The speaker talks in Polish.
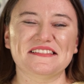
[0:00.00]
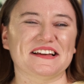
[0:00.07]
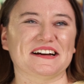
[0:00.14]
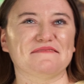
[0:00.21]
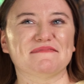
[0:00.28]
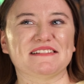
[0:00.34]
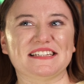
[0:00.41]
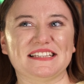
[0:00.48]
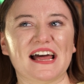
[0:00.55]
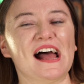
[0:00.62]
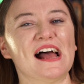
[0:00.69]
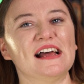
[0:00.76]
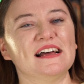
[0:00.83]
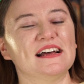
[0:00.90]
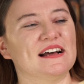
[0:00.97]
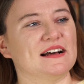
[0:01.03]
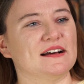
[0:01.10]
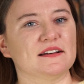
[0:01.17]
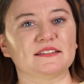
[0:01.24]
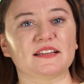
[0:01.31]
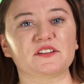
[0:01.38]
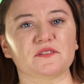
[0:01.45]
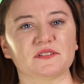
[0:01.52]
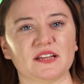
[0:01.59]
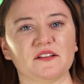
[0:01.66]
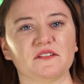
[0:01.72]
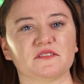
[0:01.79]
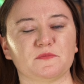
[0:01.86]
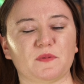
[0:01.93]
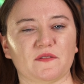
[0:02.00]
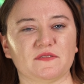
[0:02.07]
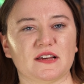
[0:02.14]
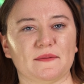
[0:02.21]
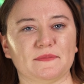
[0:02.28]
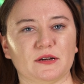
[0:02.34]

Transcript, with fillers: tak myślę. E, znaczy, ostatnio to sprawdzałam